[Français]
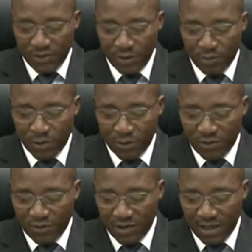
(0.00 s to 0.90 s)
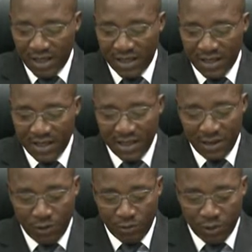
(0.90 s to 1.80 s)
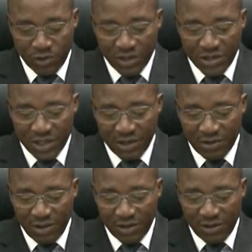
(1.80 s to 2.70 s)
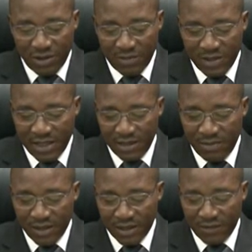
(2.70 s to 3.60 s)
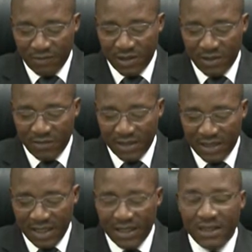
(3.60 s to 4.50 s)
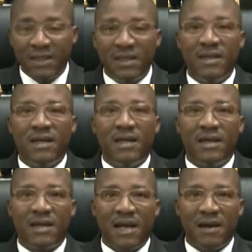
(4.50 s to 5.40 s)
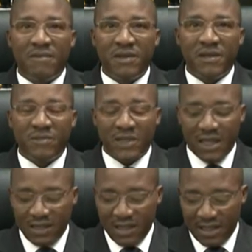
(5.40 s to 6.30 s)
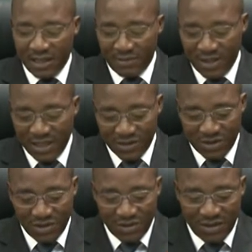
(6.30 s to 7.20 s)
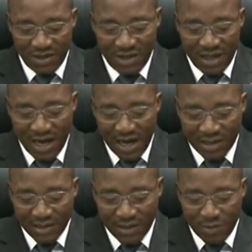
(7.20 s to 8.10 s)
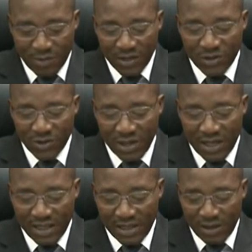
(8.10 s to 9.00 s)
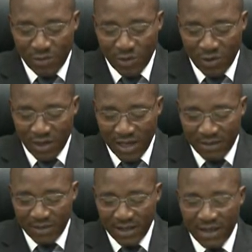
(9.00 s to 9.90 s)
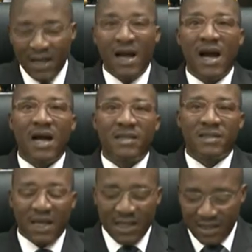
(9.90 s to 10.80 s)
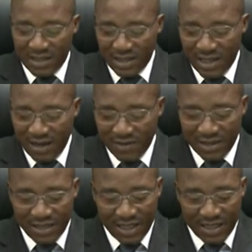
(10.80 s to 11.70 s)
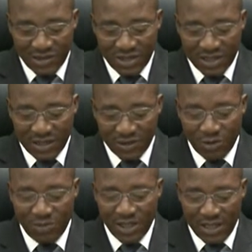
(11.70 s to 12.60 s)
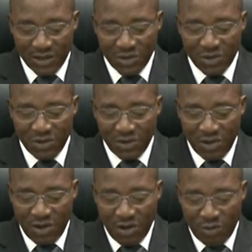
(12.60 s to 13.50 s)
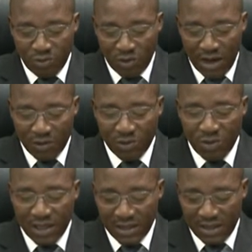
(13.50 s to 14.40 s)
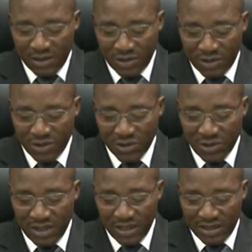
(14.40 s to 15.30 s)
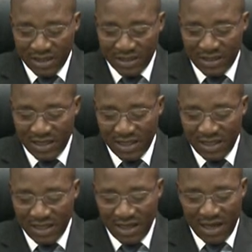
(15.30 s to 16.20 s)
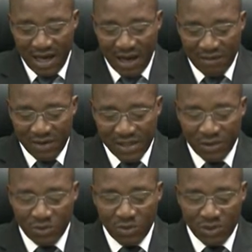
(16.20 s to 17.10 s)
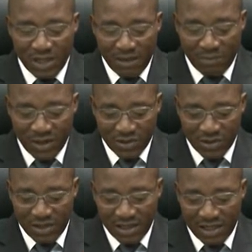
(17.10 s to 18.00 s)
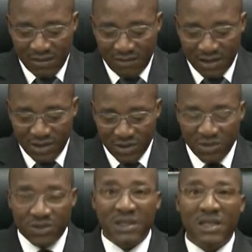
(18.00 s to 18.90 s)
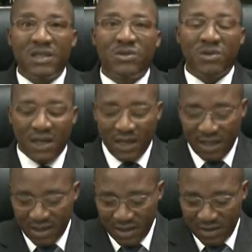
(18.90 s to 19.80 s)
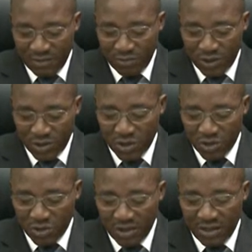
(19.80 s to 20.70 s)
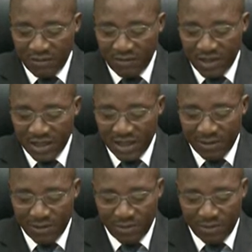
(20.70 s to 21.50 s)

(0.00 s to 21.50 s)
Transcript: de protéger les droits de l'homme et les libertés fondamentales, réaffirme sa détermination en ces moments solennels et mémorables à s'acquitter davantage de ses obligations pour accroître les conditions essentielles afin que toutes les personnes relevant de son territoire puissent jouir véritablement de tous leurs droits et de toute